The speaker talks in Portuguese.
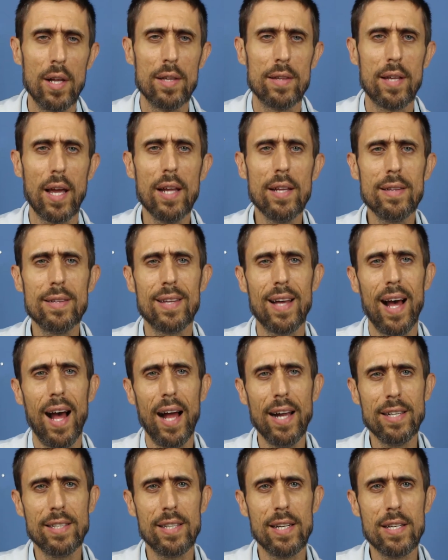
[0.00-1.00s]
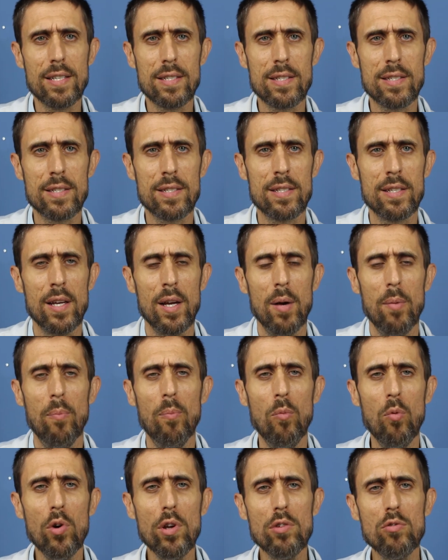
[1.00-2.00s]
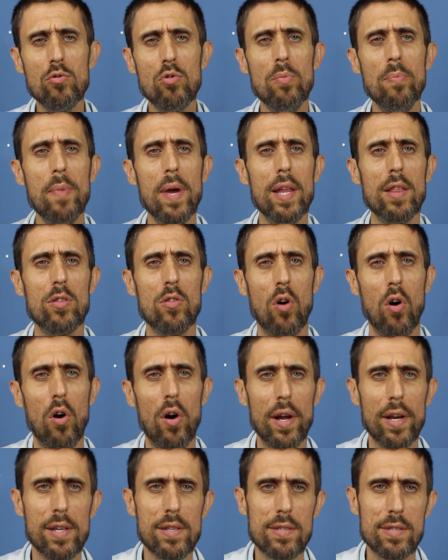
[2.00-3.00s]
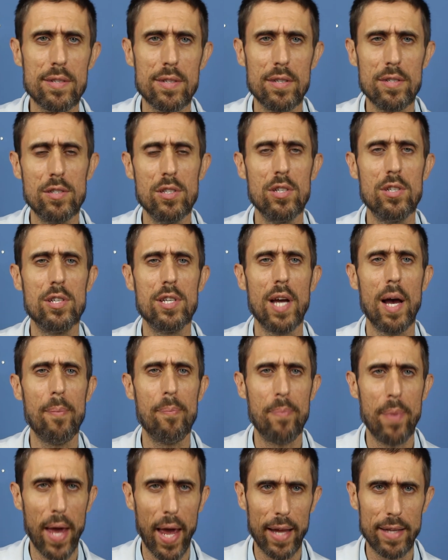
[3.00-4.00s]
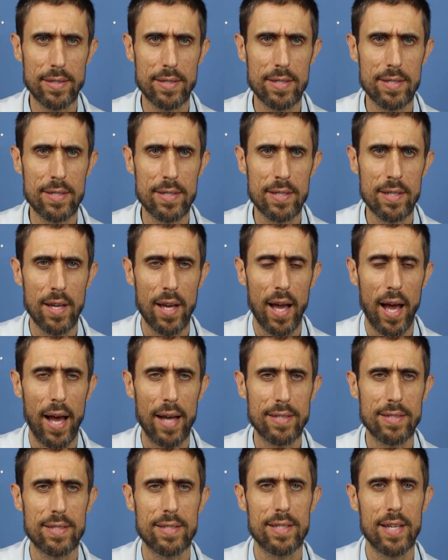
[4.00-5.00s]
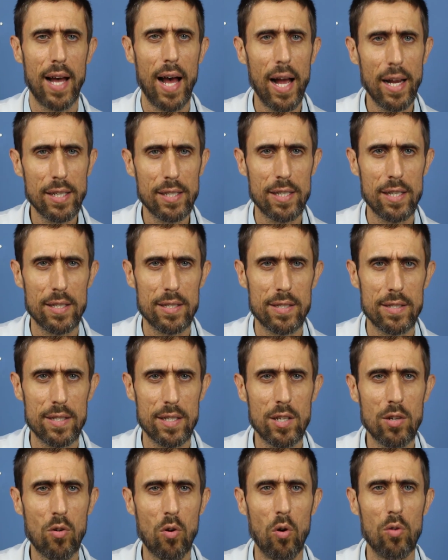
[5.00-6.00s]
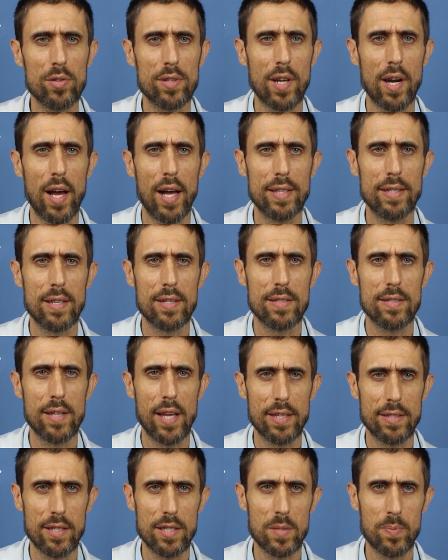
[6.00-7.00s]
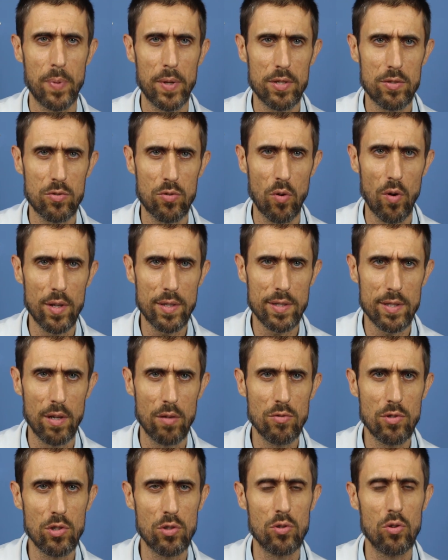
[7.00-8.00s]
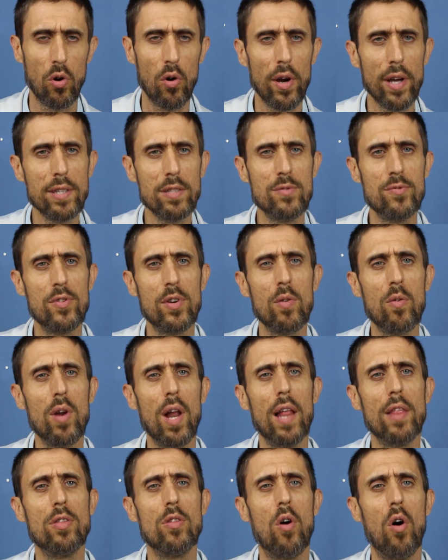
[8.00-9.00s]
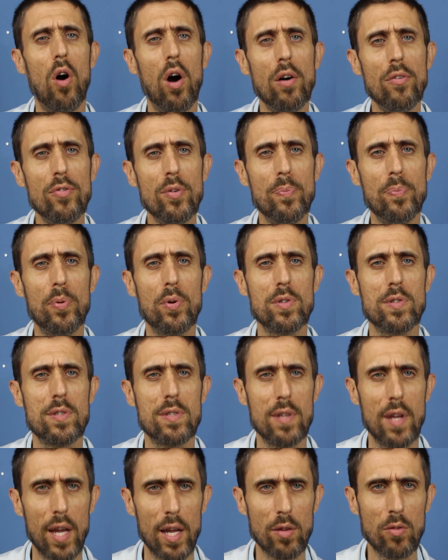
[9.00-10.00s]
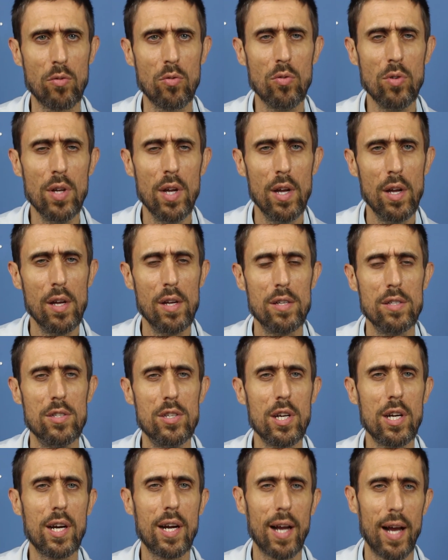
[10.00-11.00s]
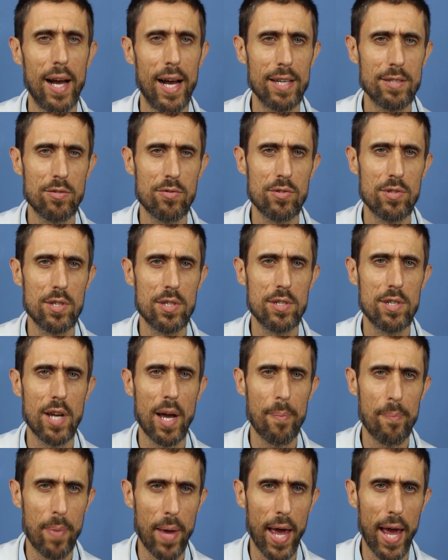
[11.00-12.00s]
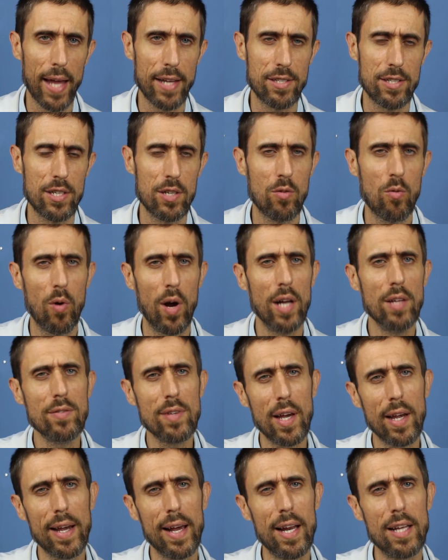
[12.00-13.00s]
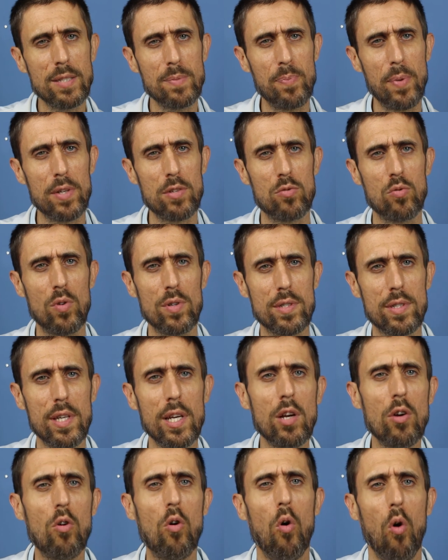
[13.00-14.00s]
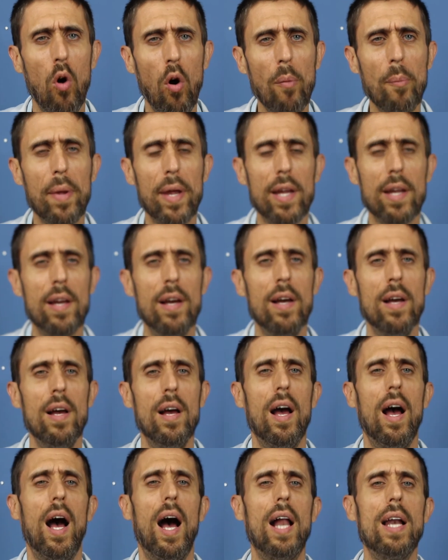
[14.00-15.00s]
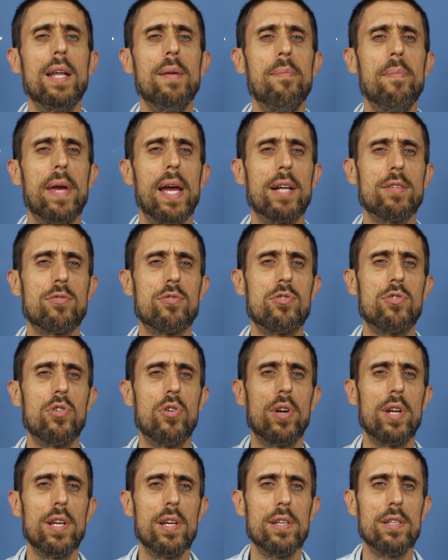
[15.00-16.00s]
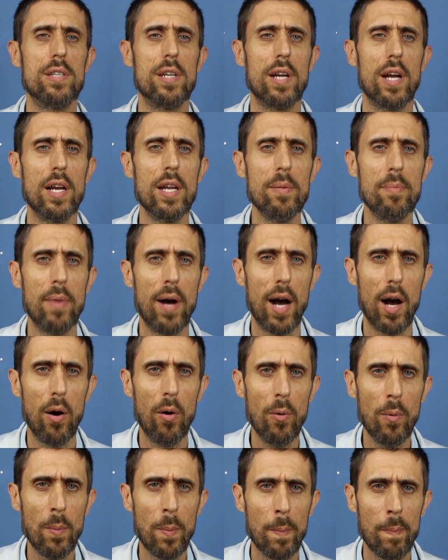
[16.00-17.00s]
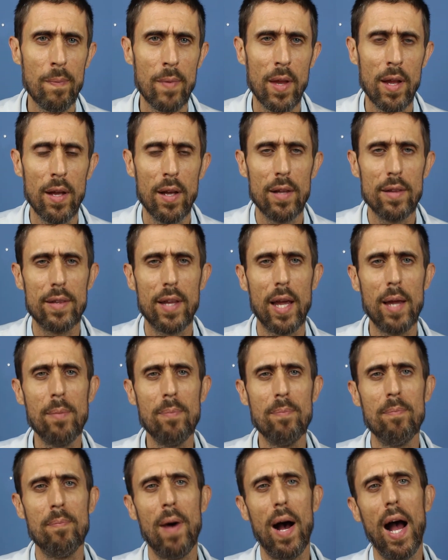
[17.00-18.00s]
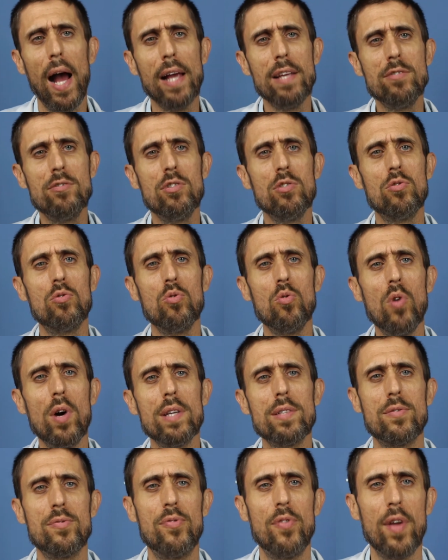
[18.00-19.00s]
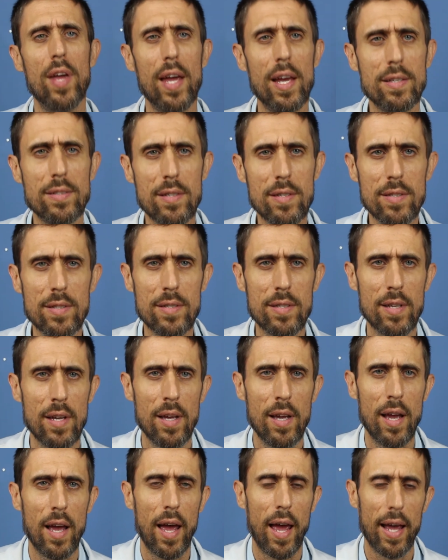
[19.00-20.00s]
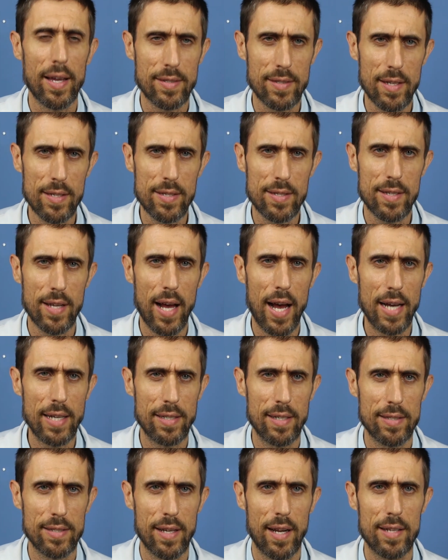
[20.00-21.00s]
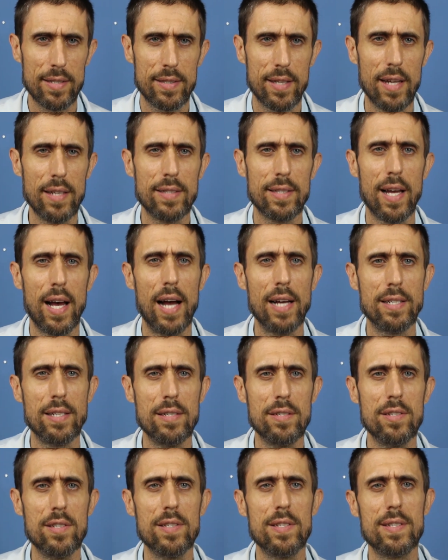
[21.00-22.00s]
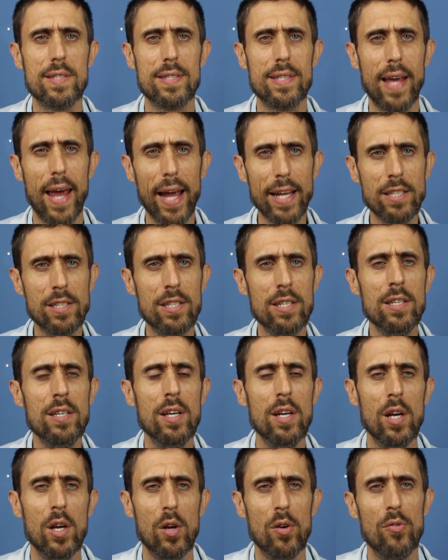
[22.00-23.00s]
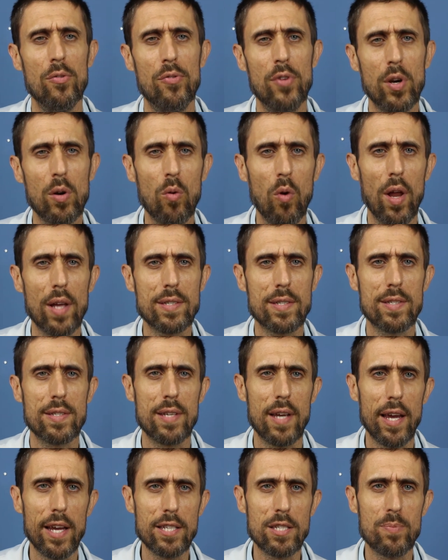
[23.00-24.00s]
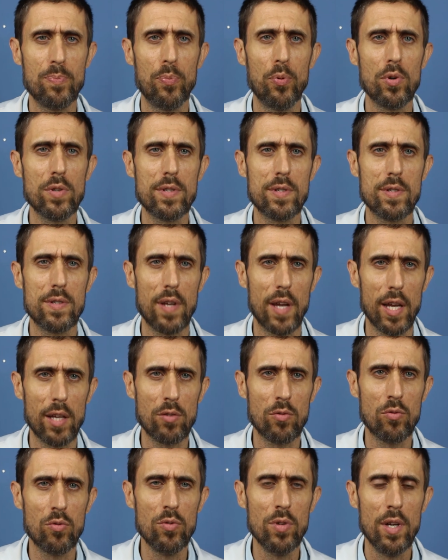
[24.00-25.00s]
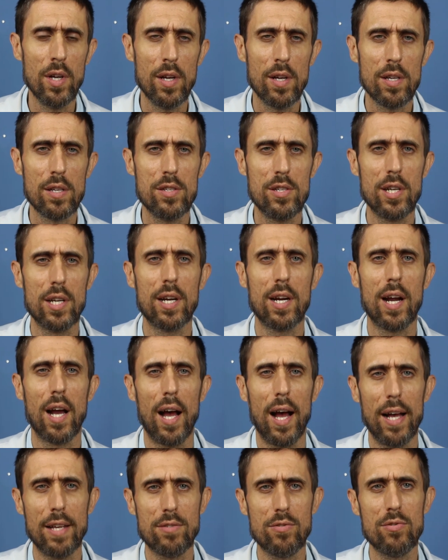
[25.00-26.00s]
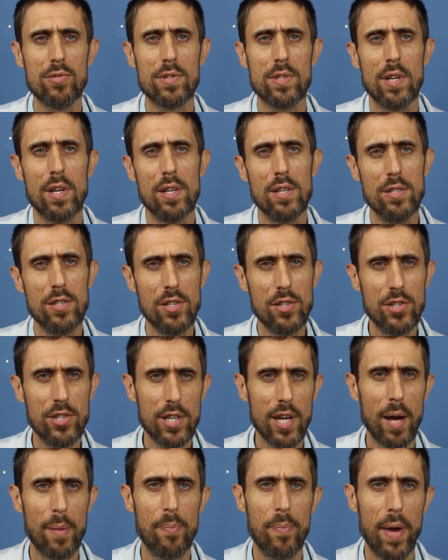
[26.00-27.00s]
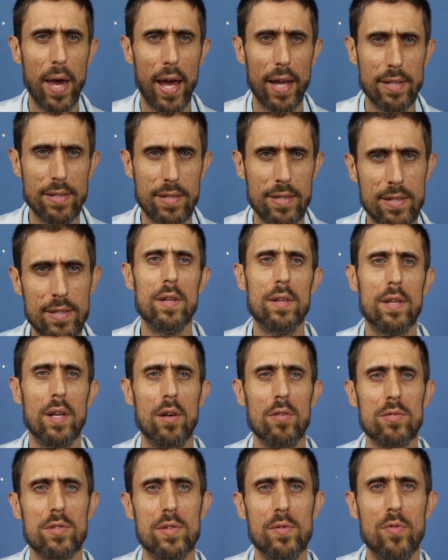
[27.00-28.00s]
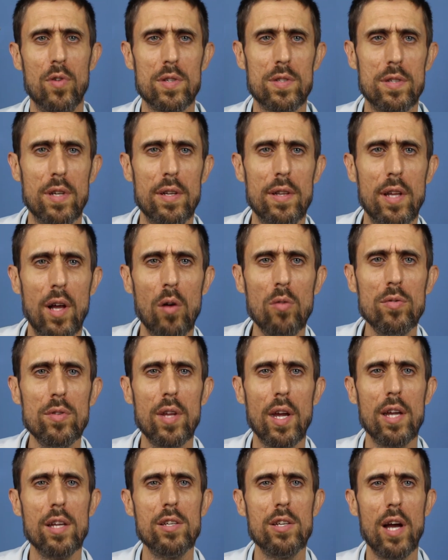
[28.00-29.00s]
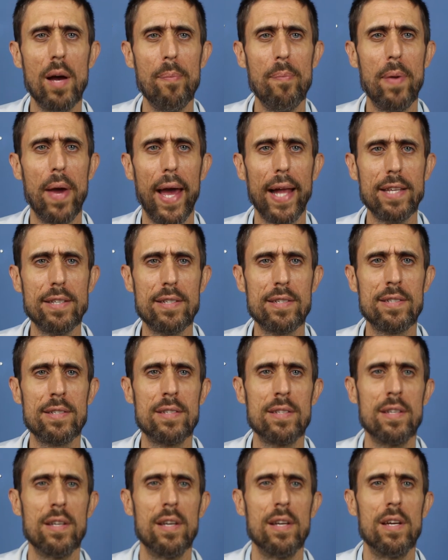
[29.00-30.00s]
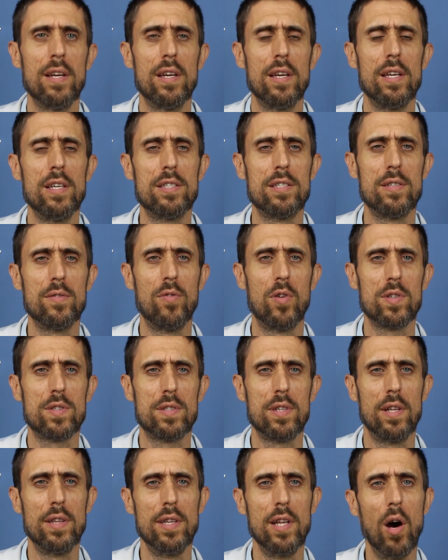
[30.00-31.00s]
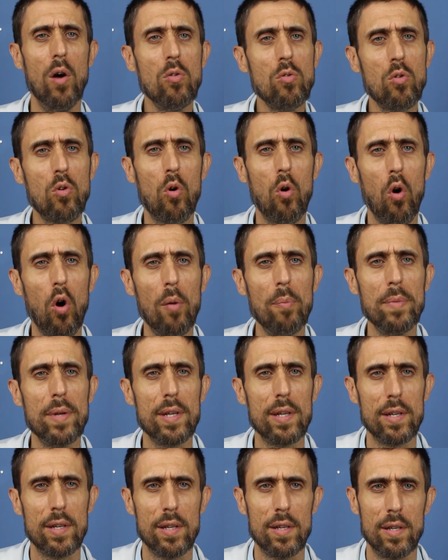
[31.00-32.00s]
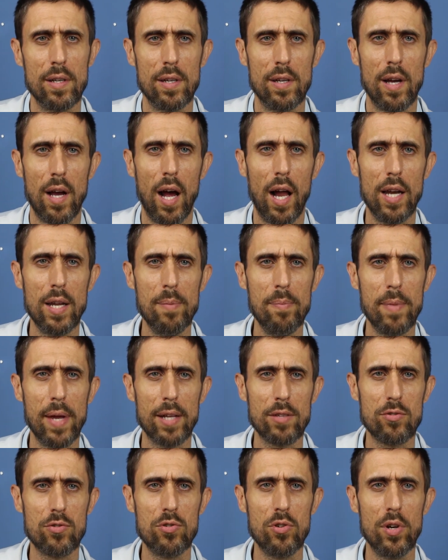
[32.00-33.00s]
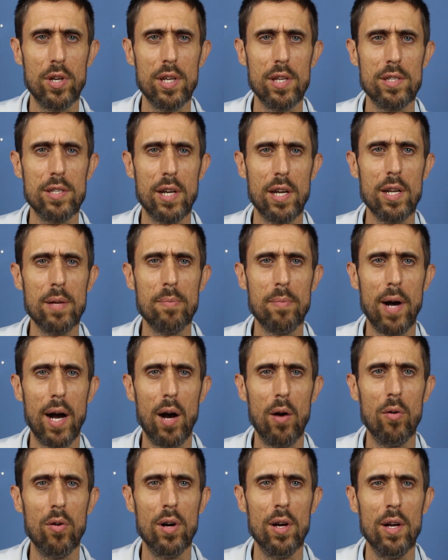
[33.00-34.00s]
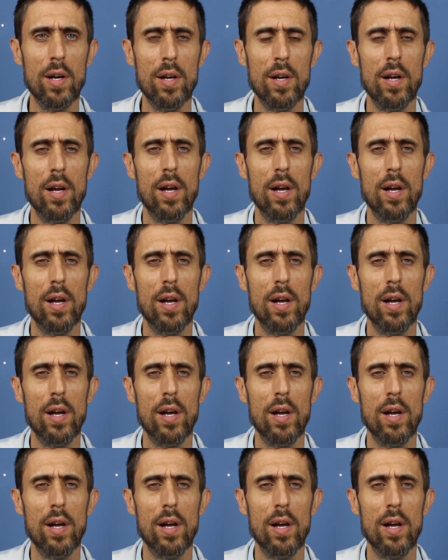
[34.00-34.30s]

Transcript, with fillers: tem taxas muito menores de diabetes. As taxas encontradas nessas pessoas são de 2,9% de casos de diabetes, enquanto que aquelas pessoas que comem alimentos de origem animal têm mais de duas vezes essas taxas, elas têm taxas de 7,6% de casos de diabetes. Então, se você não tem diabetes, e se você não come alimentos de origem animal,